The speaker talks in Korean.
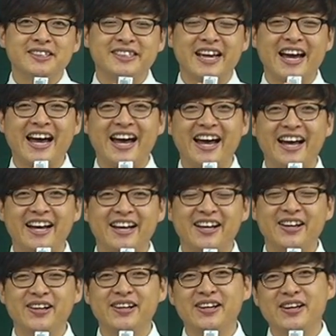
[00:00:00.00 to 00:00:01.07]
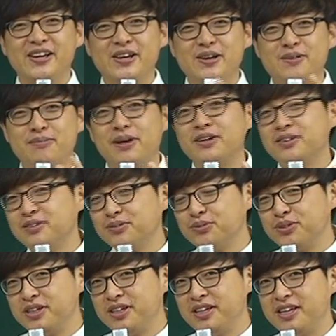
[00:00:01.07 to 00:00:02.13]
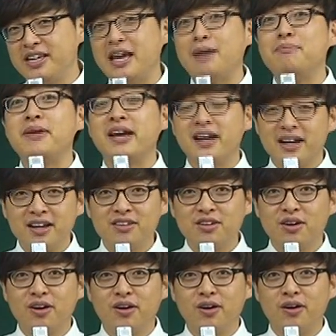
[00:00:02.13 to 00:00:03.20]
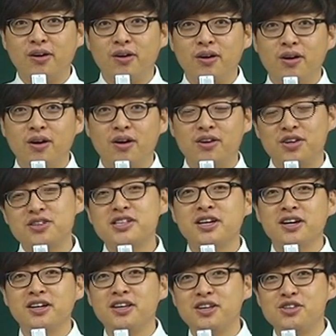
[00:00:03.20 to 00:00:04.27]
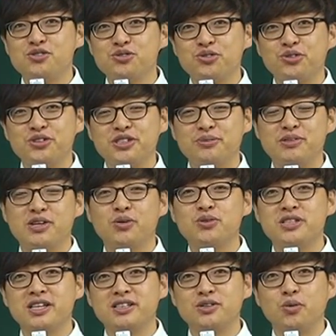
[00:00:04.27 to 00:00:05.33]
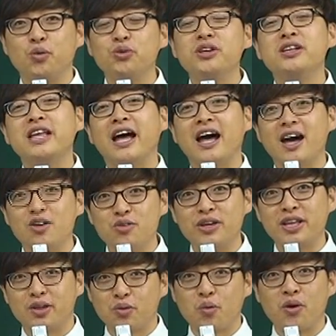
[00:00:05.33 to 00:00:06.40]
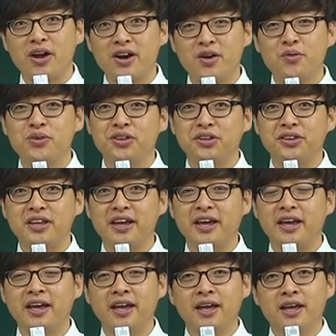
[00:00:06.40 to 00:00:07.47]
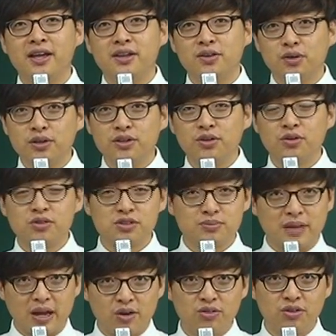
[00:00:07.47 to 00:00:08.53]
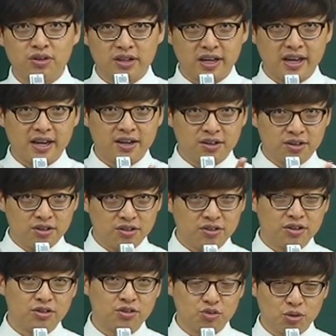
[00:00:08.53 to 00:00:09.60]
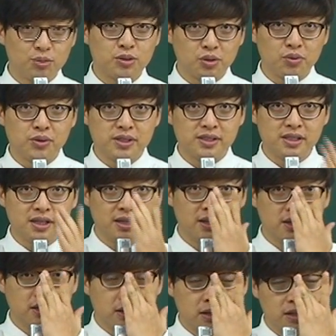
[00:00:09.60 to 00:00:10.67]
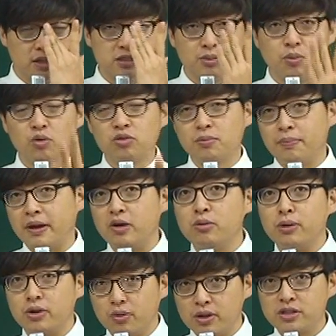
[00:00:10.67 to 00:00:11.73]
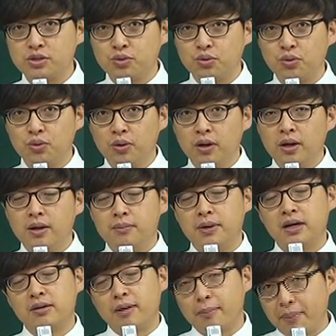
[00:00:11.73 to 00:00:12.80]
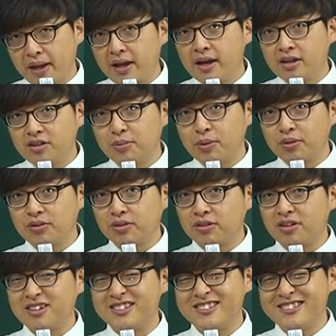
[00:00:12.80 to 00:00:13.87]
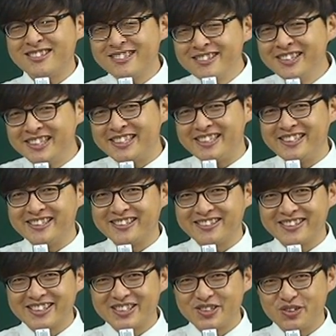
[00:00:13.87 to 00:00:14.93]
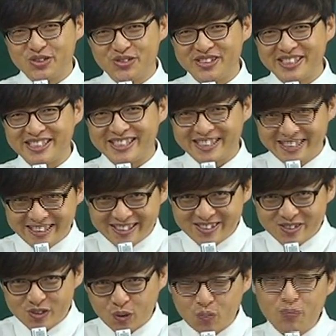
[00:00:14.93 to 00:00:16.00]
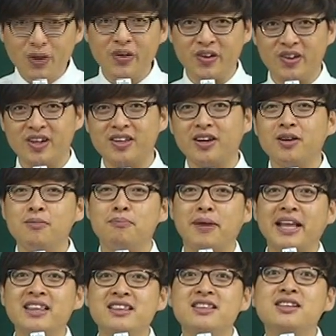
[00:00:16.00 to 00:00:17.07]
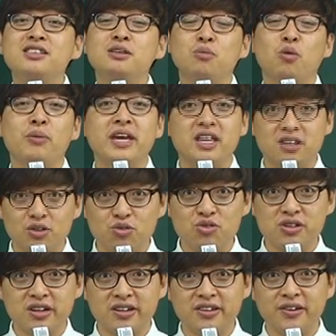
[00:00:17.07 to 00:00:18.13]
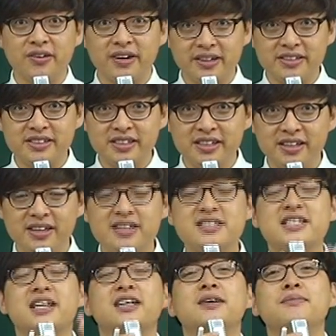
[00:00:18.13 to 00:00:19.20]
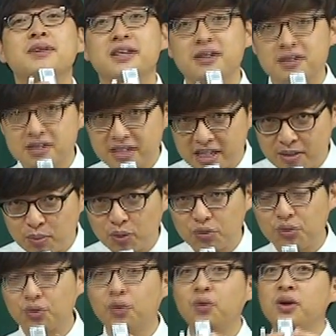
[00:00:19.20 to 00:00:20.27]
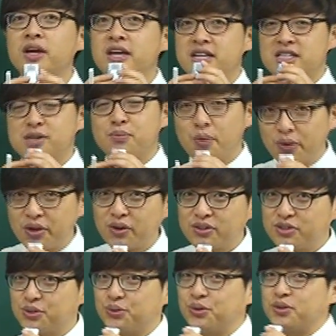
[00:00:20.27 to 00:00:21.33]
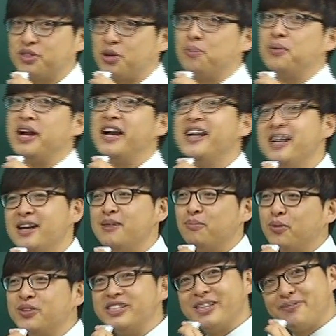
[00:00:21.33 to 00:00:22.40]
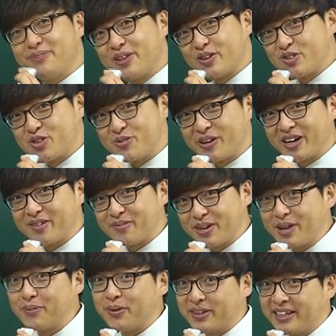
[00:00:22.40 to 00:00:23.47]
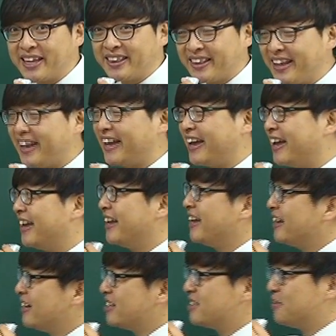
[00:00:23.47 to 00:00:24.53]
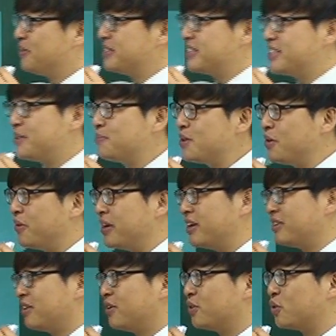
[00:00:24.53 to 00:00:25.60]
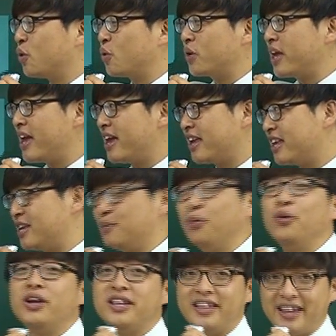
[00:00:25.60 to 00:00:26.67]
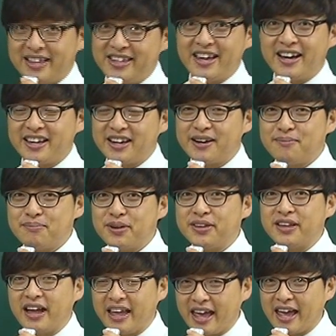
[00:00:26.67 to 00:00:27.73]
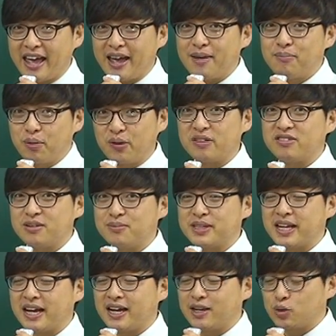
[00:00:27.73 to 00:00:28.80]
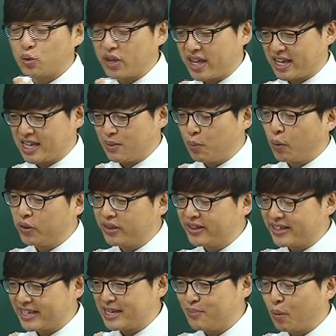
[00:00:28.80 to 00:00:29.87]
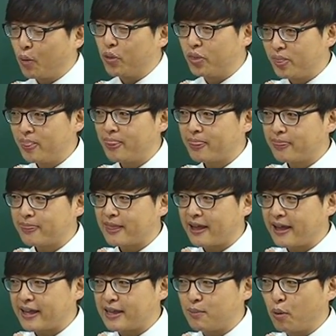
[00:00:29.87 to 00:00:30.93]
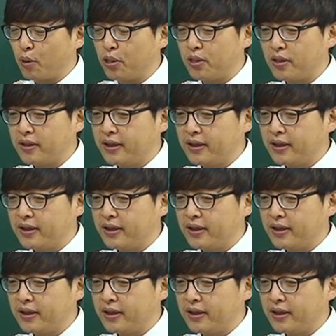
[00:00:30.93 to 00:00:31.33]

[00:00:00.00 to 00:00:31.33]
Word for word: 자, 방금 우리 이 앞에 강에서 어, 현장 강의 기준으로는 지금 제가 혼자 지금 오늘 다 하루에 다 녹화를 하고 있는데 너 같은 경우는 지금 나눠서 이렇게 끊어서 끊어서 수업을 듣고 있지. 그래서 이제 복습 바로바로 바로 하시고 방금 앞에 강에서 배웠었던 끊을기 여섯 가지 규칙 똑바로 익혀야 돼. 그럼 반드시 몸에 익혀두셔야 돼요. 알겠지? 자, 그럼 그걸 기본으로 이제 본격적으로 정말 본 챕터 출발 한번 해볼 텐데 첫 번째 챕터 1에서는 독해의 기본에 대한 이야기를 한번 해 보겠습니다. 독해의 기본, 기본, 기본.